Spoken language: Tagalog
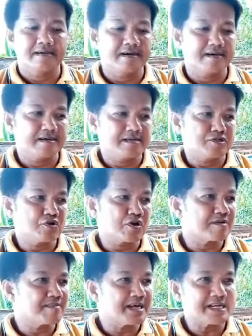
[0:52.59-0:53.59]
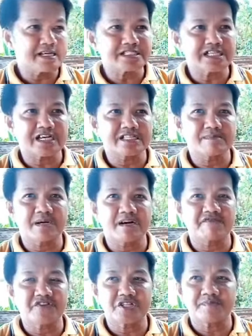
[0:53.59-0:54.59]
uh, normal na sa ating
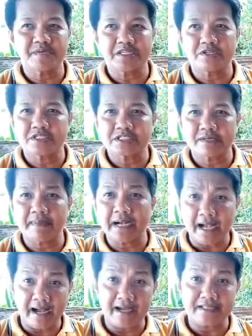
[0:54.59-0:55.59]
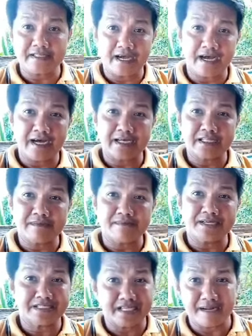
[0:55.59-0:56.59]
mga Filipinos na paghahandaan ng
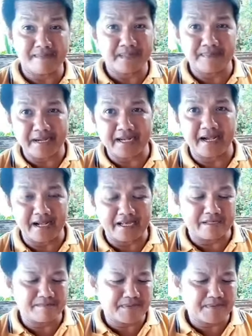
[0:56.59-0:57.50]
masarap na pagkain.